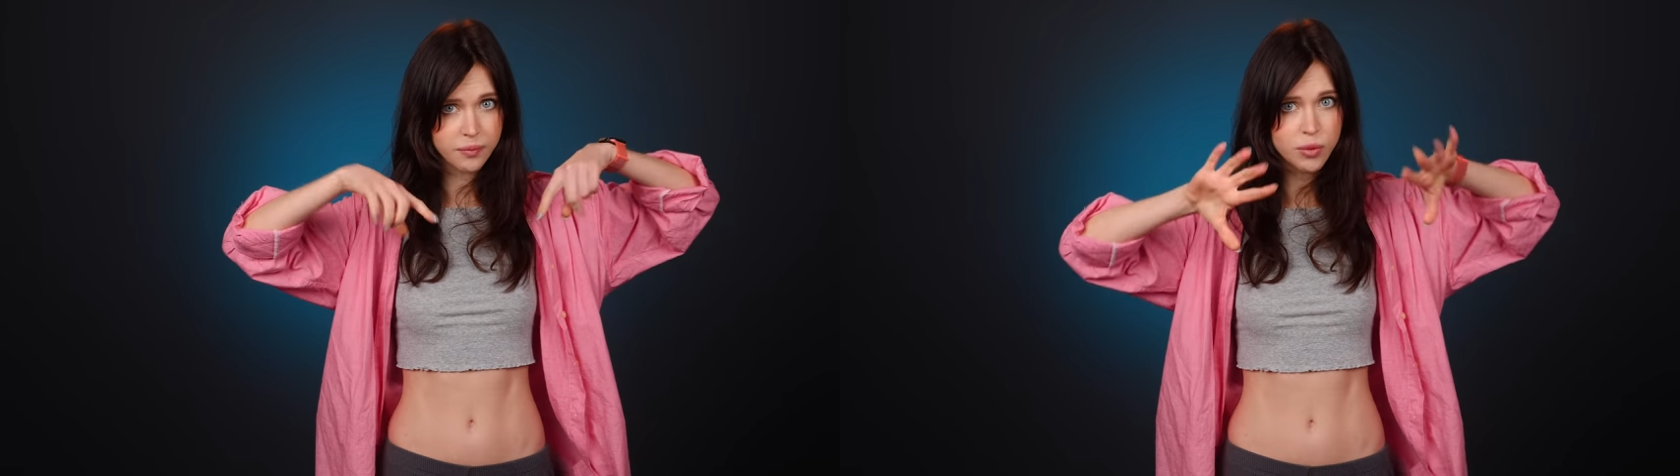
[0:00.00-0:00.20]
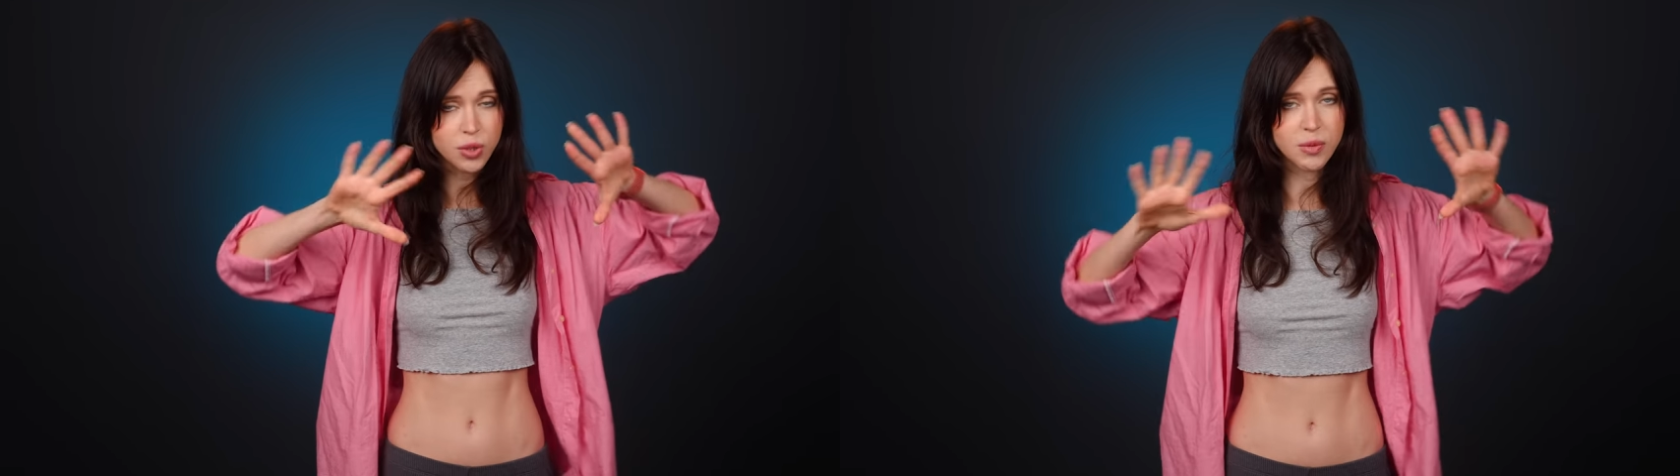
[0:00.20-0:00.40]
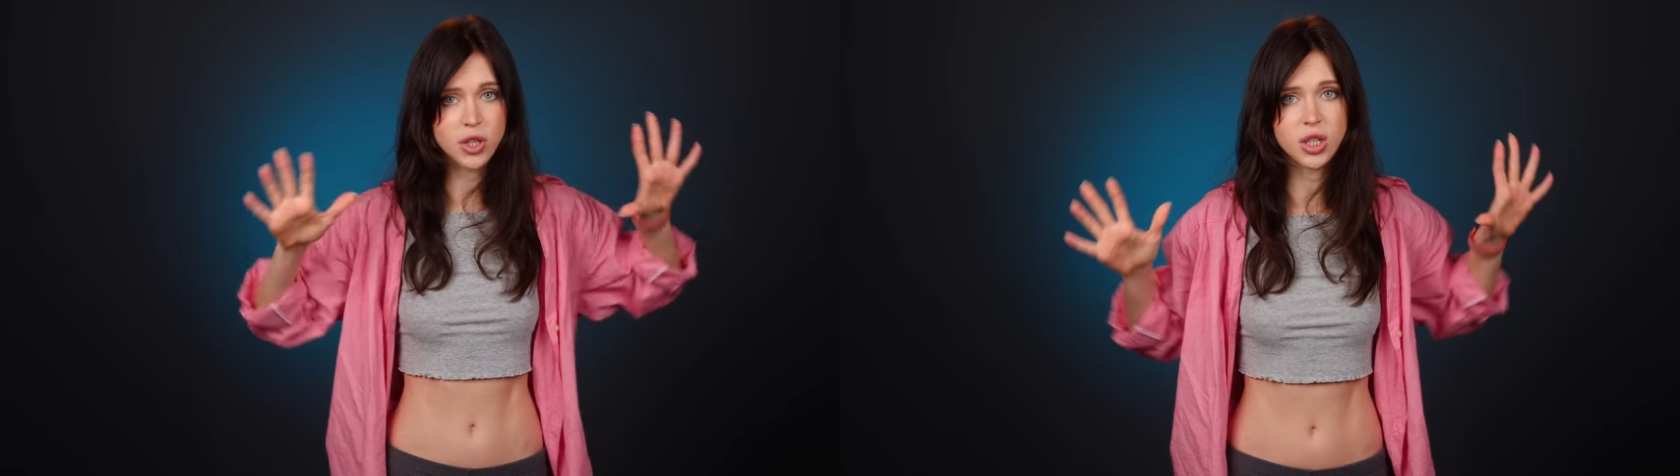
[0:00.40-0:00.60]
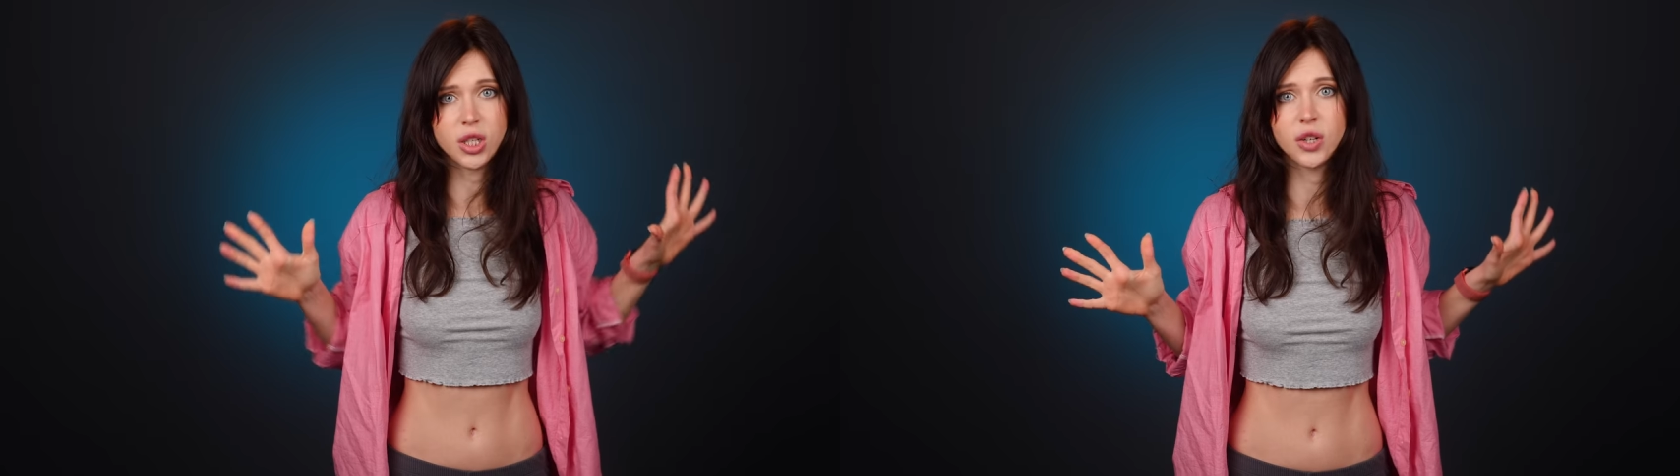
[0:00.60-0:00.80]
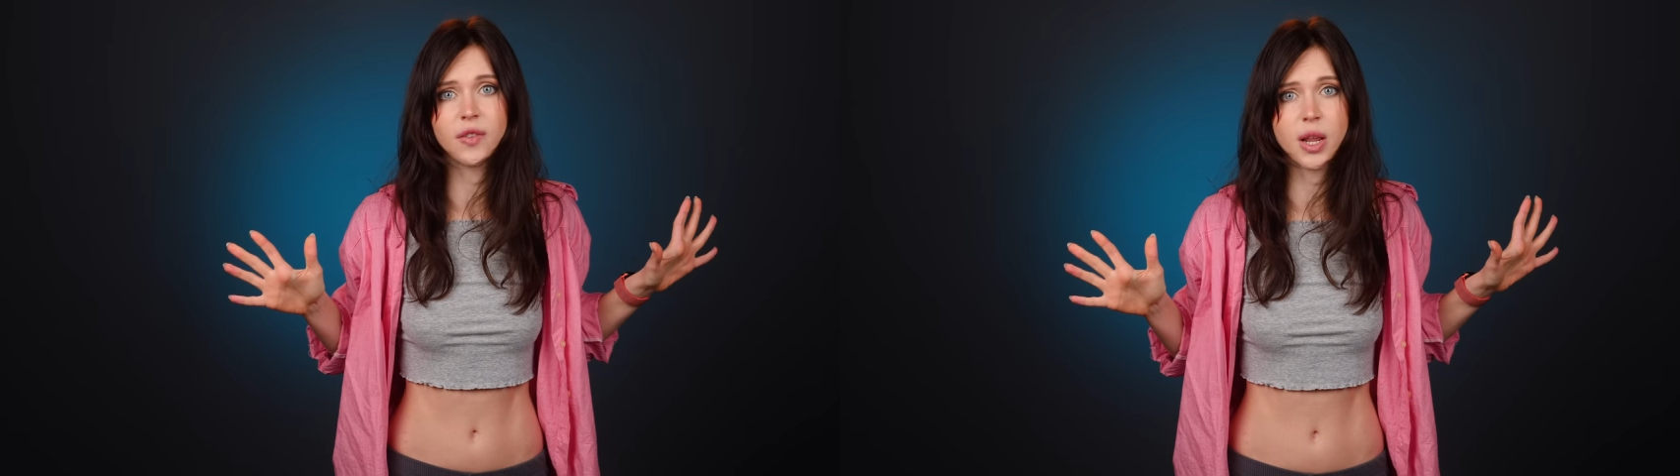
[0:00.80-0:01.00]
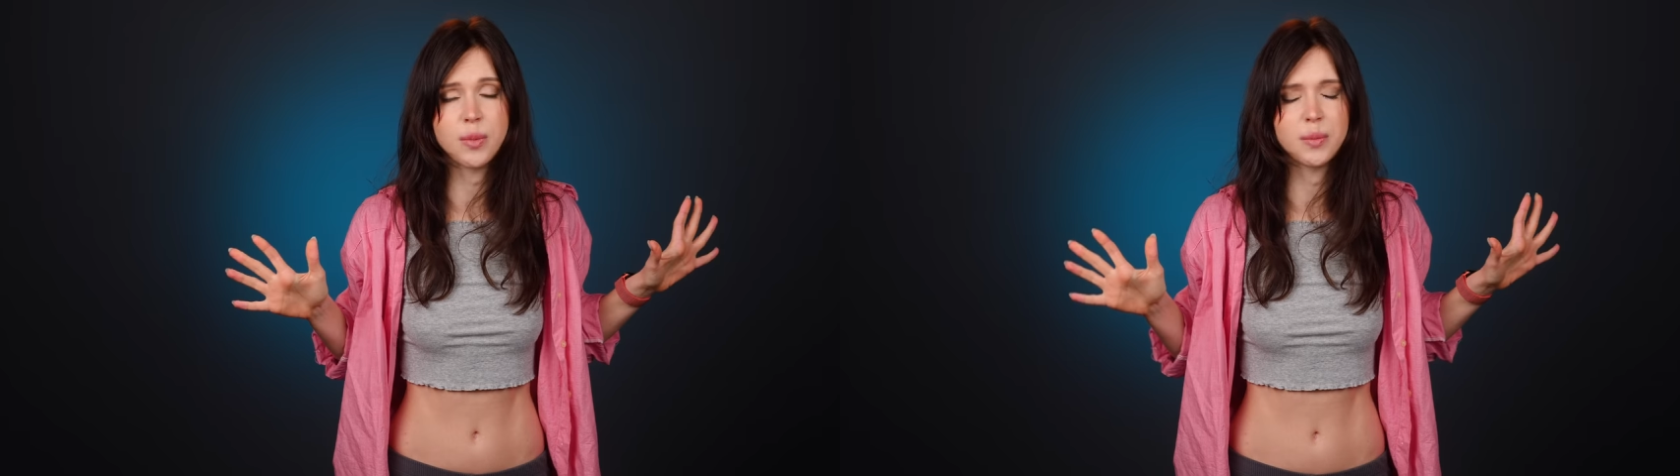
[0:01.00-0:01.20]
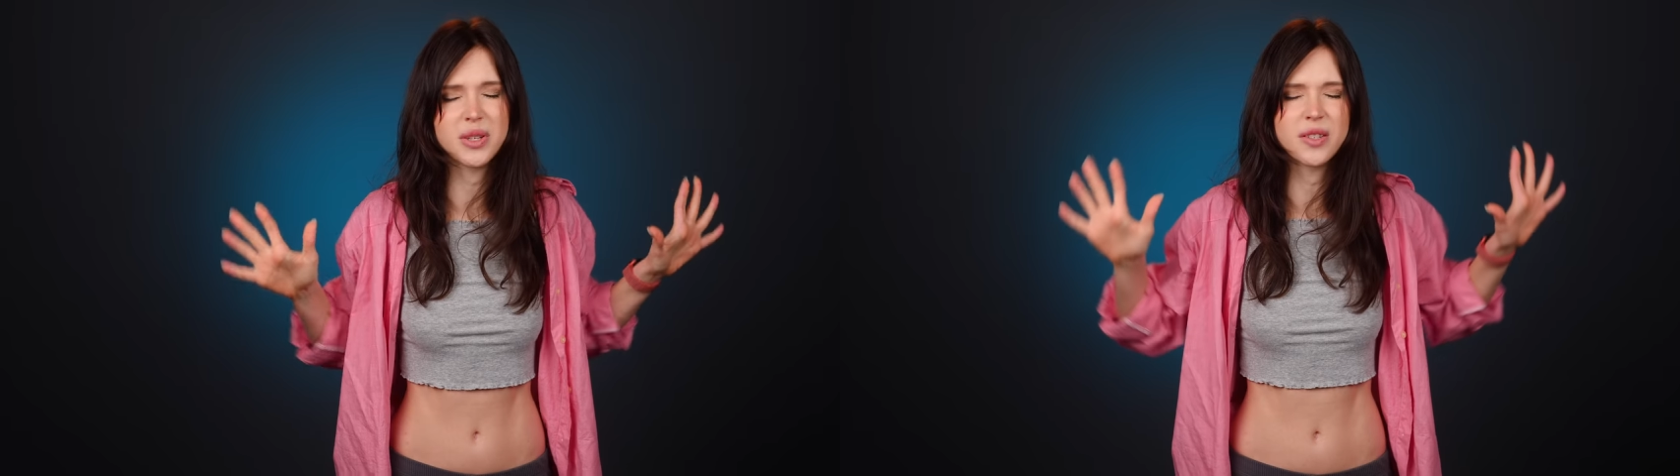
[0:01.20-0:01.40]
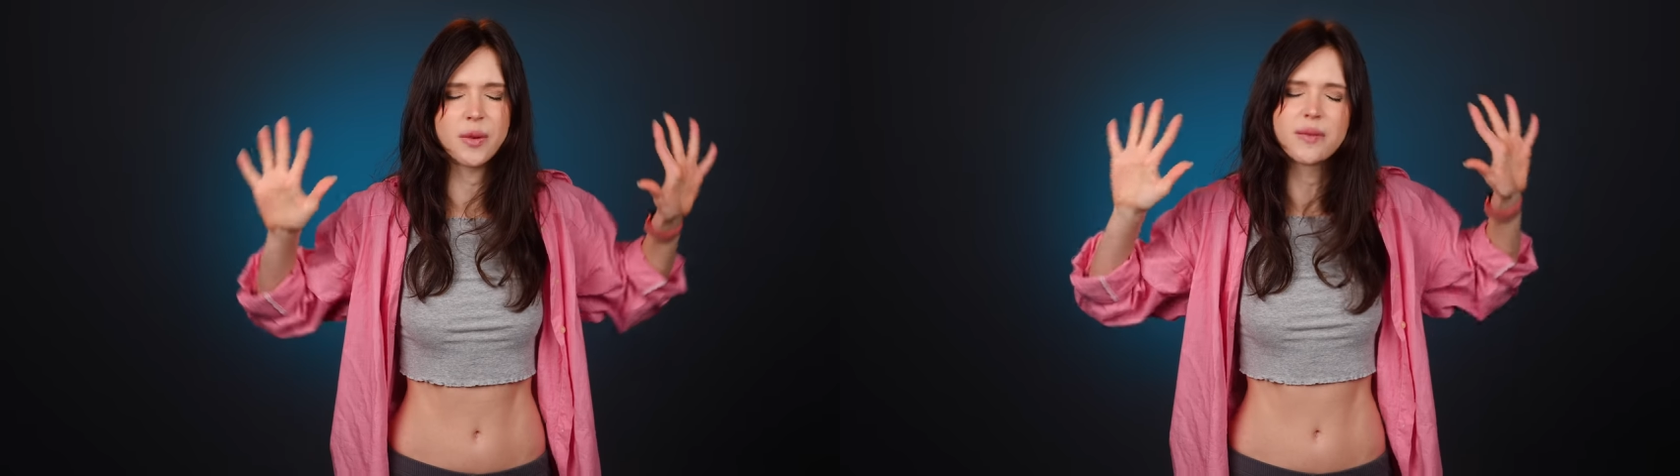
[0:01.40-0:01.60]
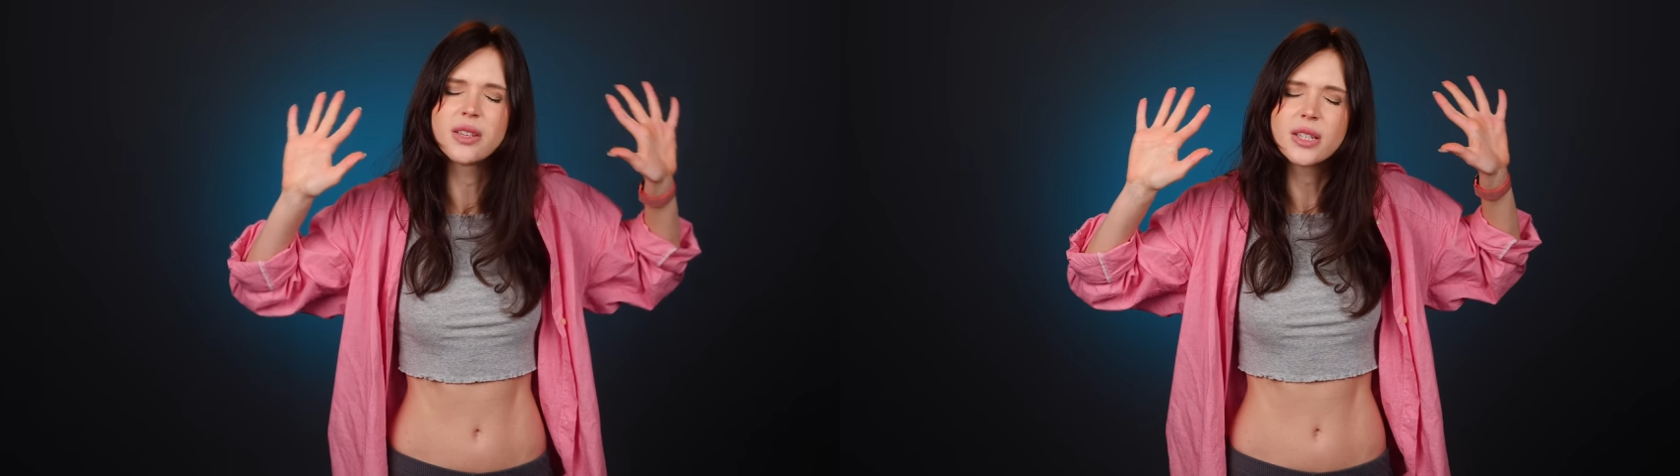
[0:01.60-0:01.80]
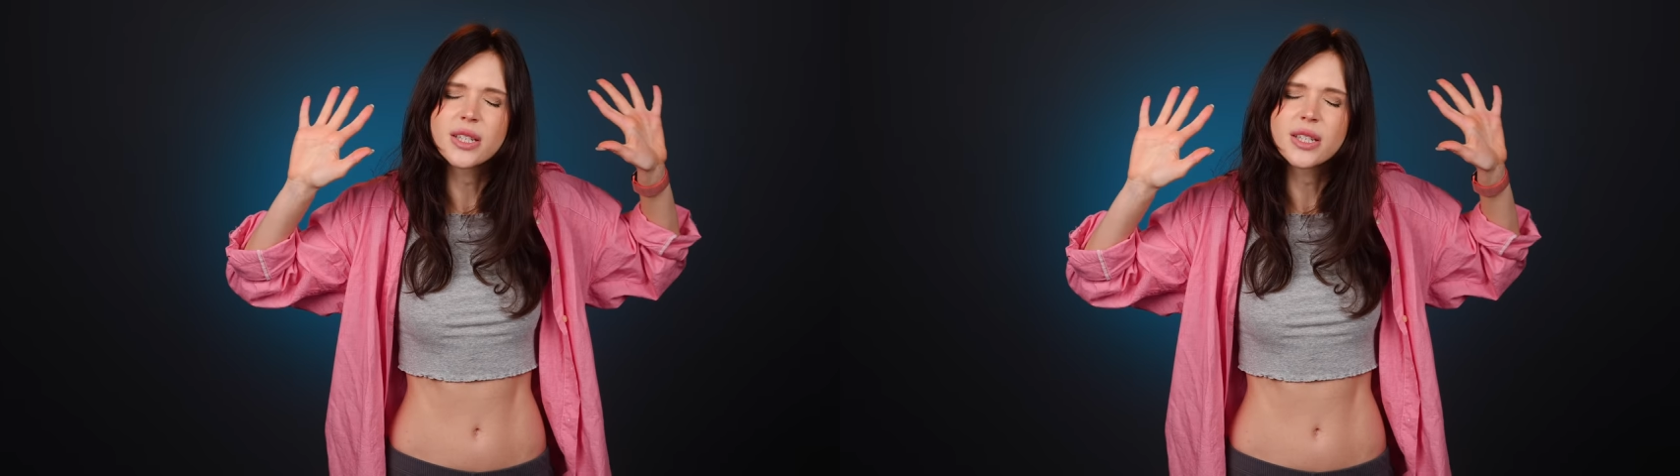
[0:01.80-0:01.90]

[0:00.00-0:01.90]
плюс-минус это же время мы с вами